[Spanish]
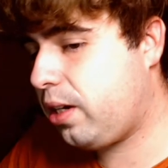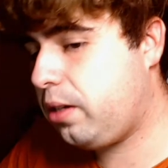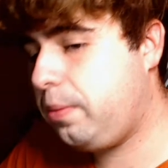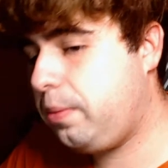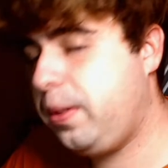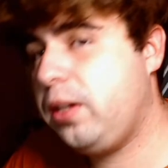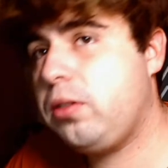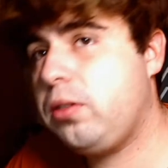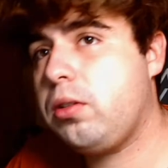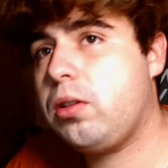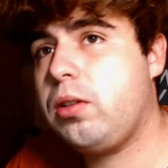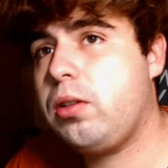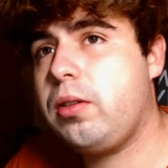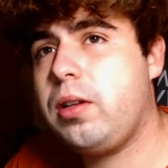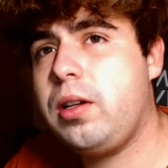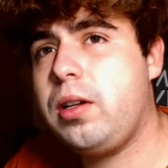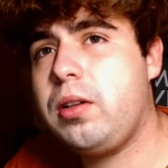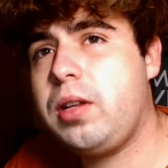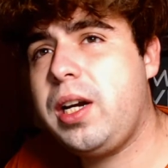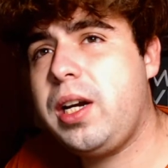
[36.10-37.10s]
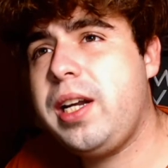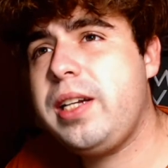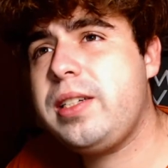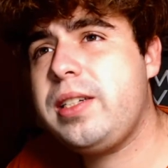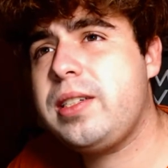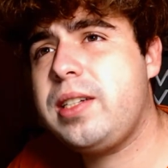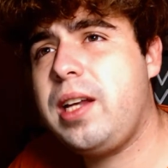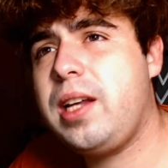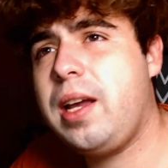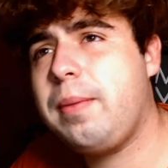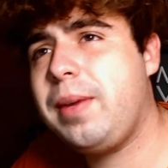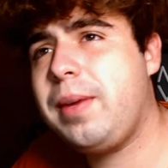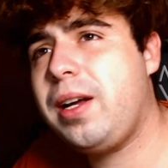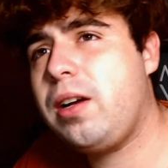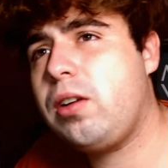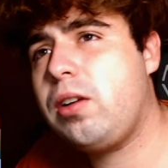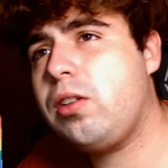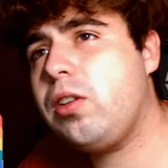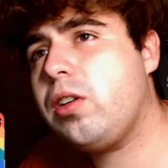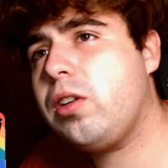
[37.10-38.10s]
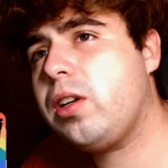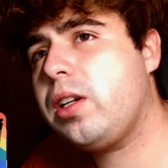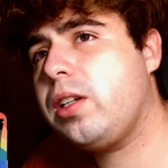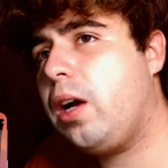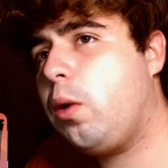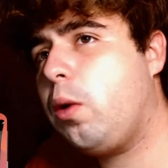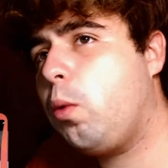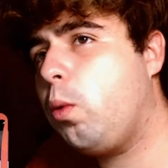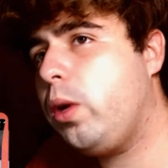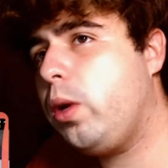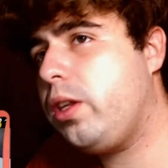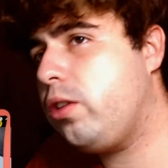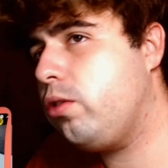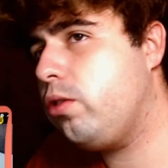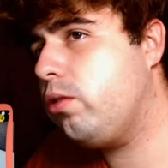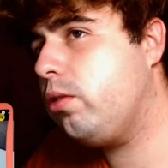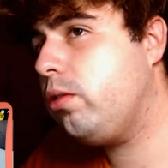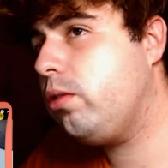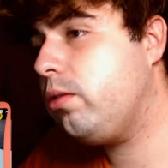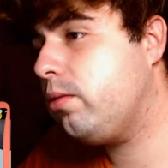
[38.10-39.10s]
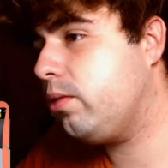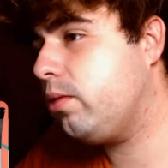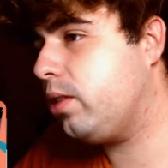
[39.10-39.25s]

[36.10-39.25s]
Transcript: minutos con 03, se llama Rock With You,